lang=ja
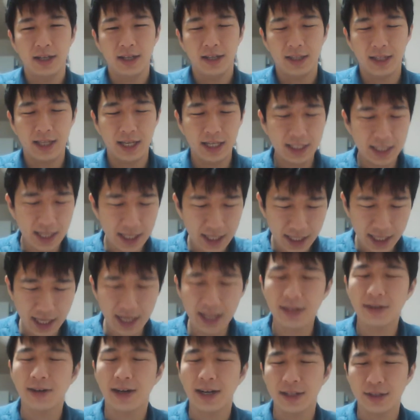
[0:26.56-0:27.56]
寝ちゃった
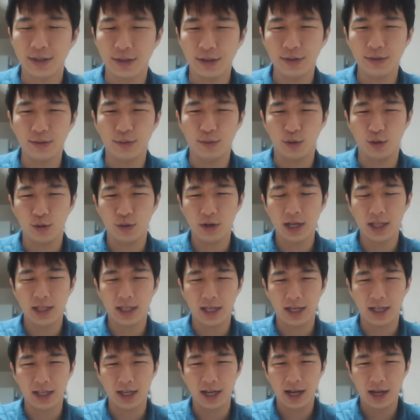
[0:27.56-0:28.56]
りとかそういうのも多かっ
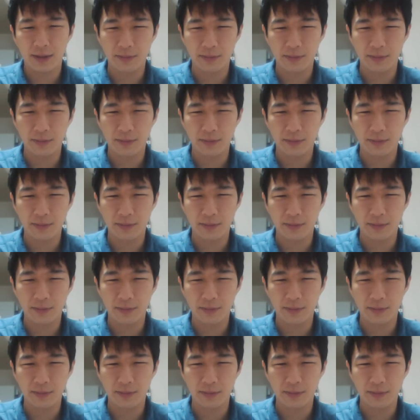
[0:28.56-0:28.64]
たかな。